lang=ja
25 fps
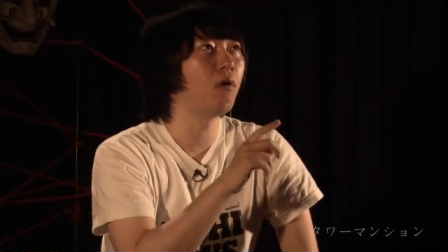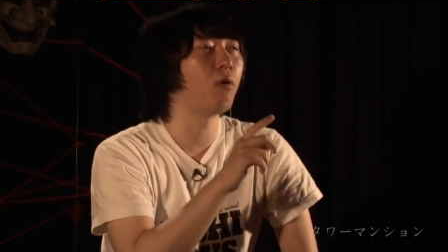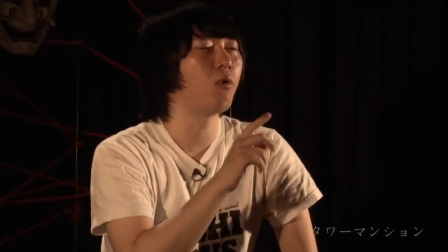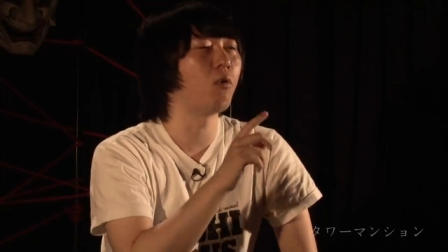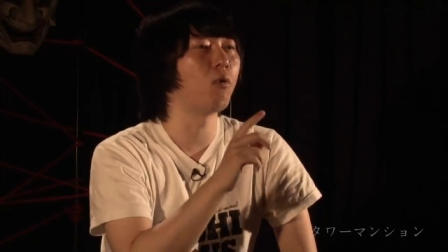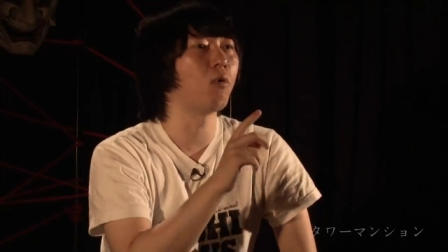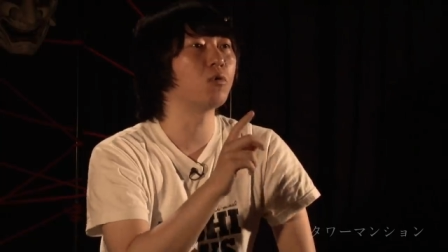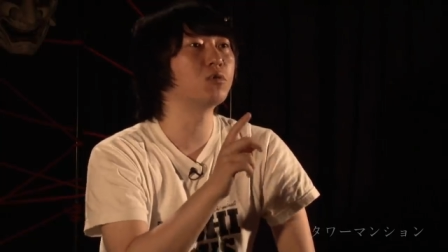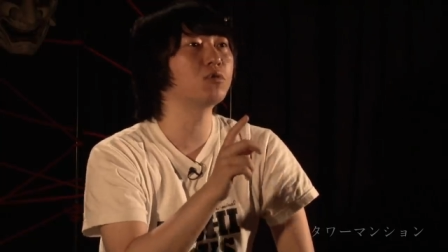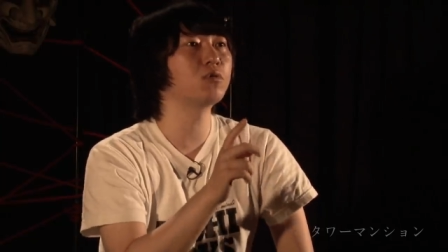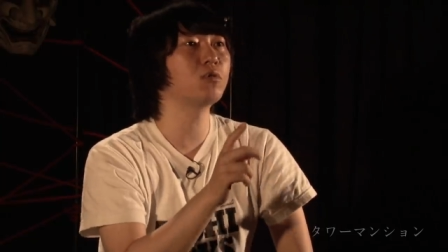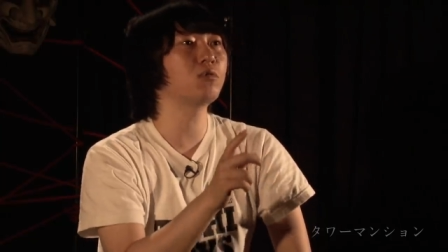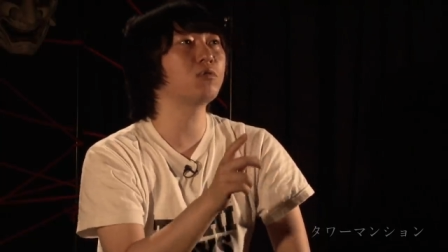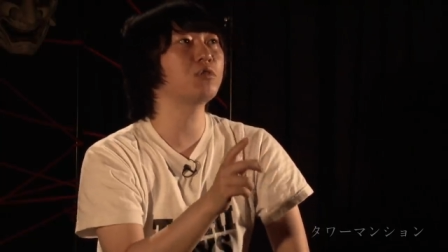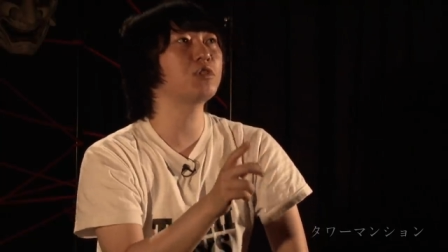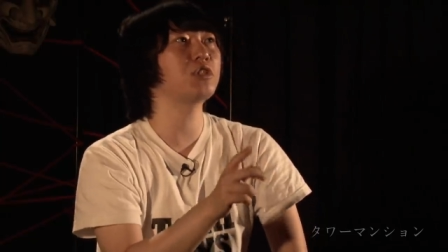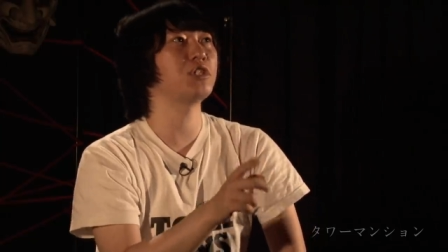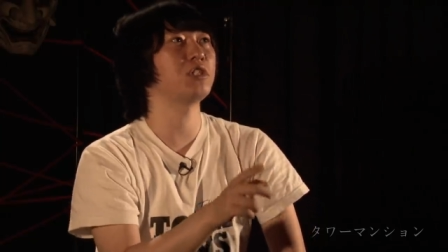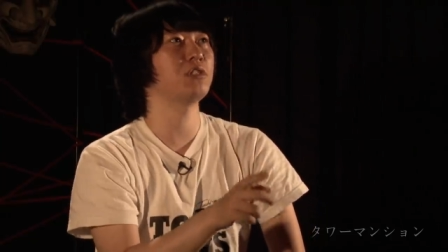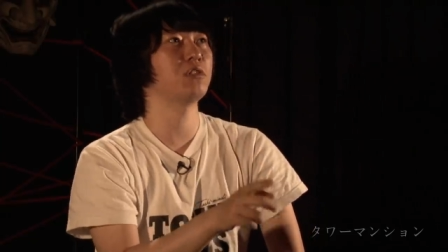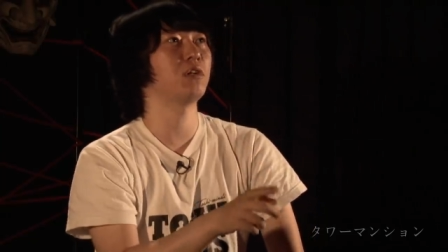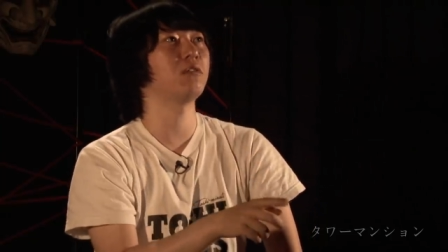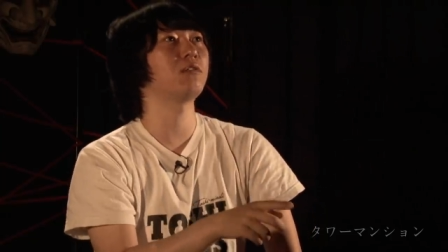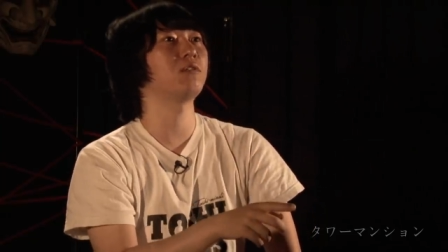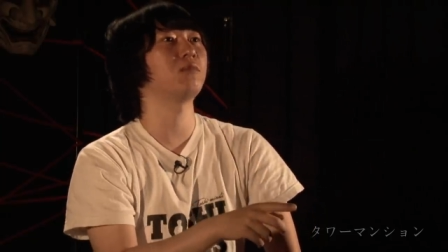これ恐ろ
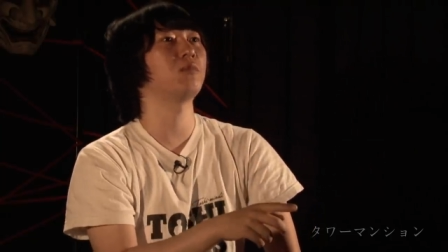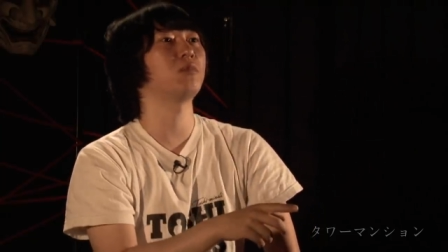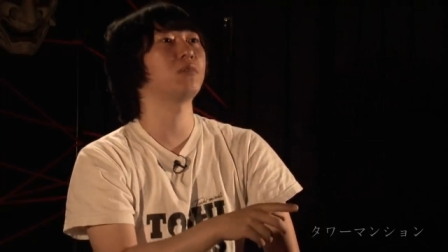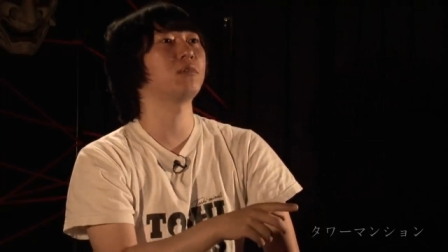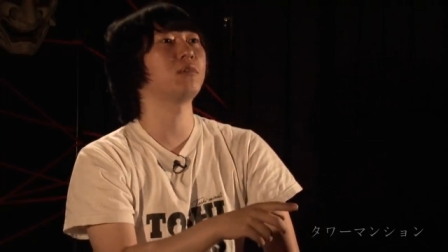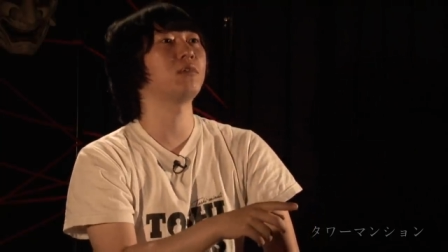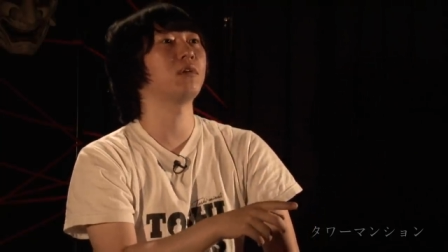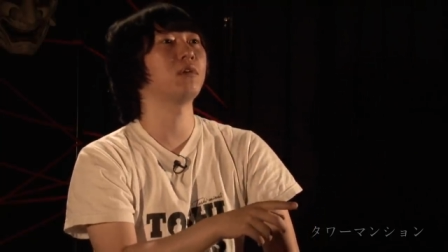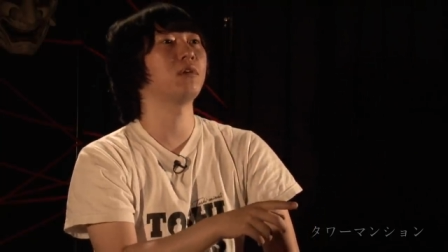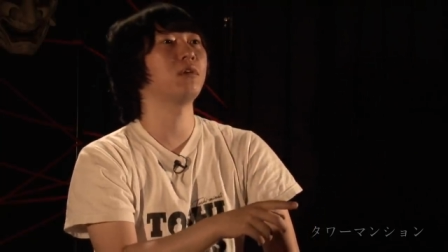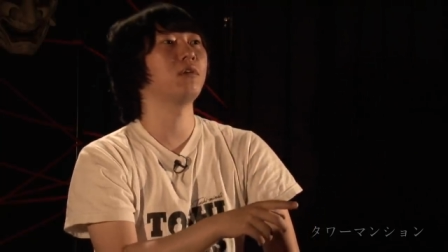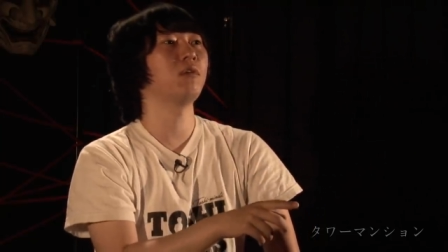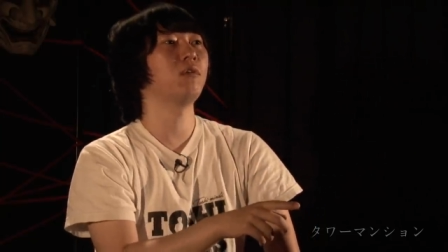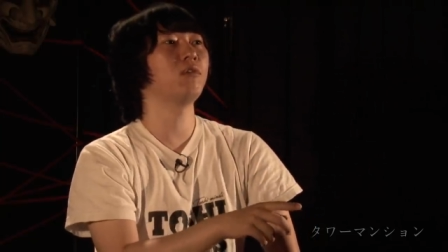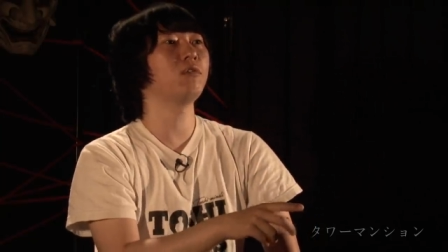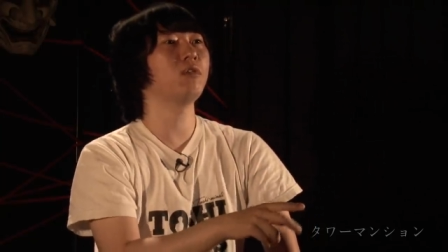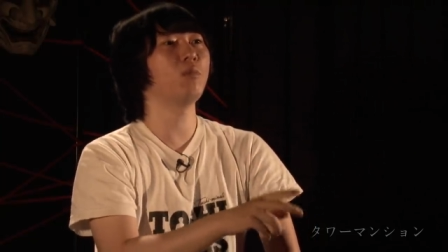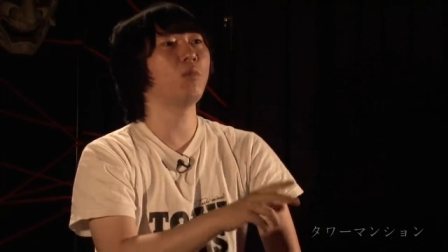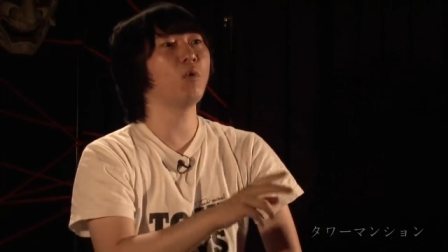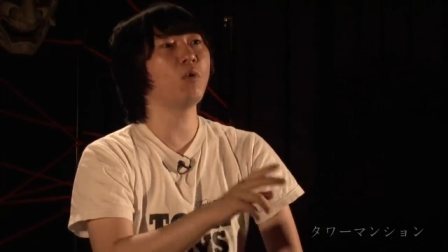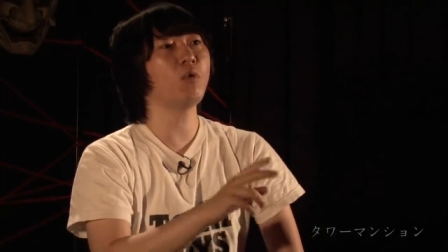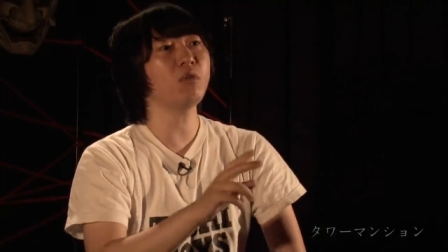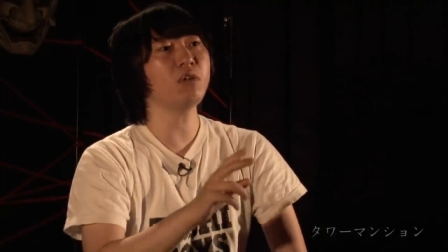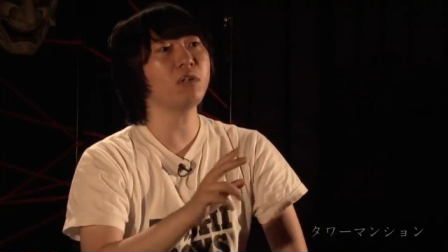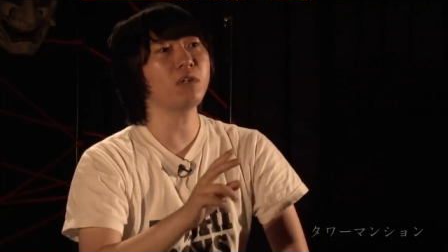しいなと思って、で
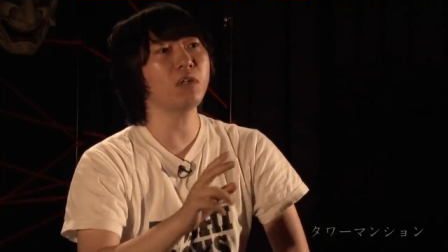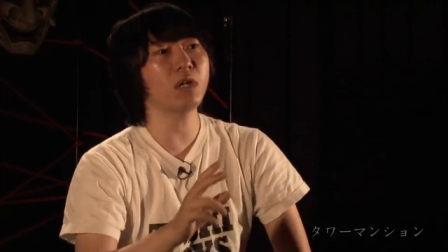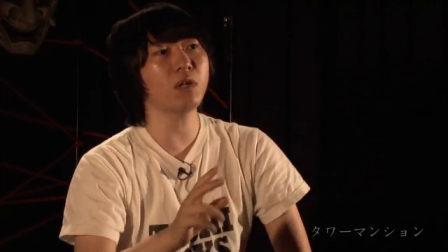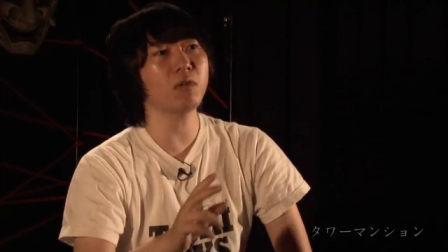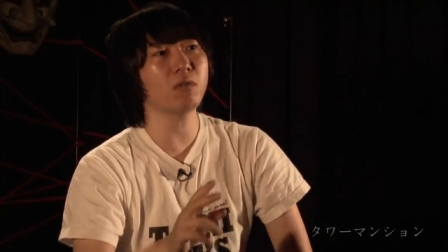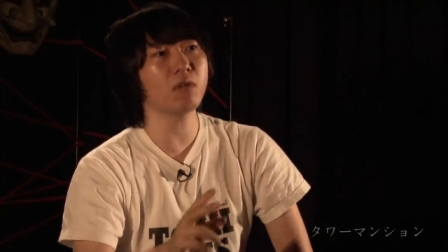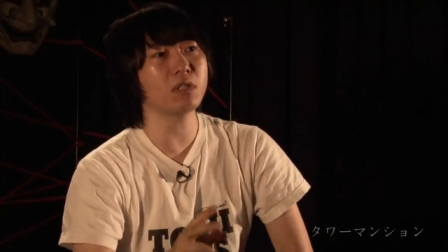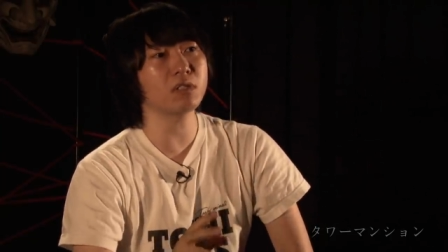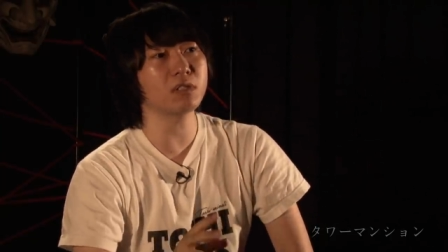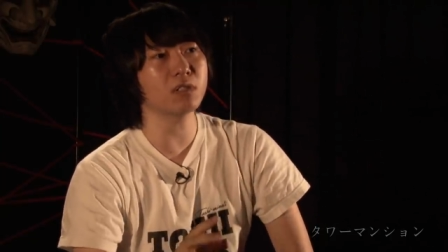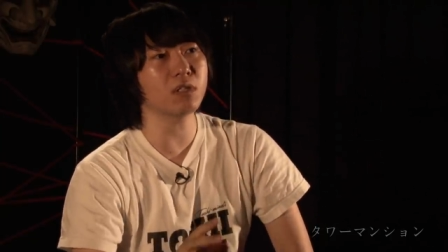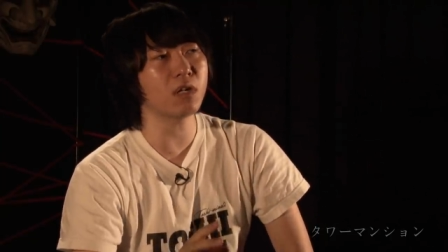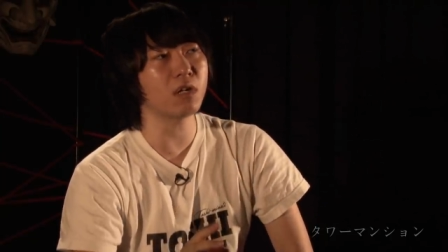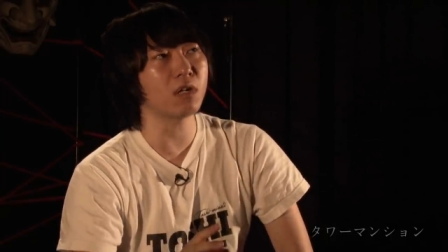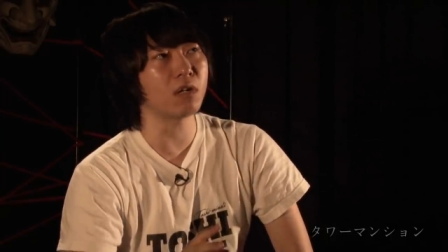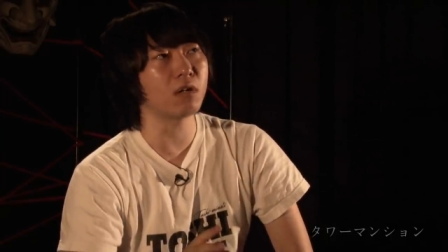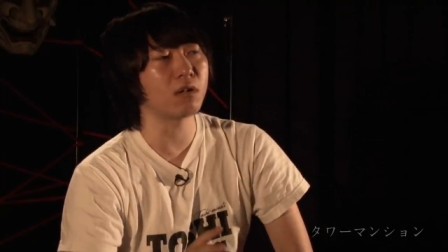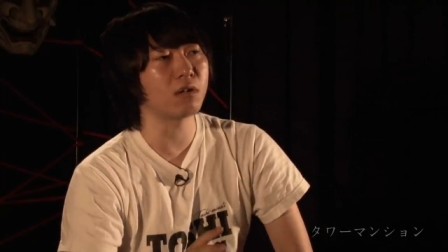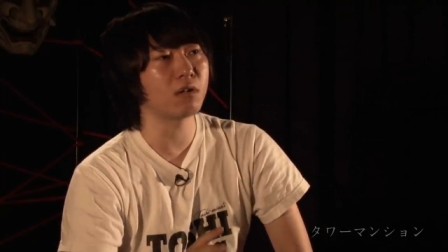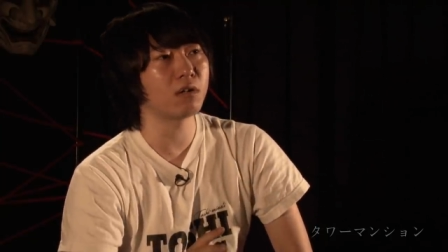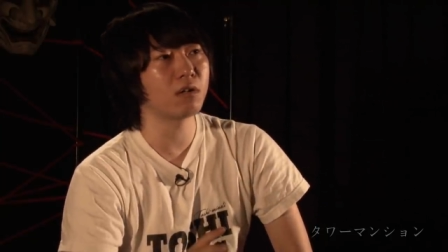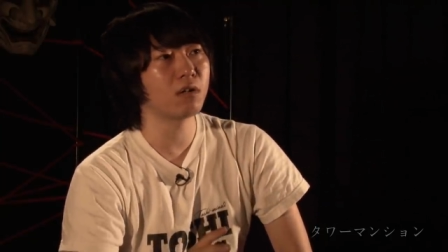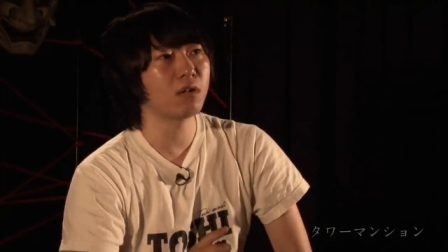もう一件のやつが、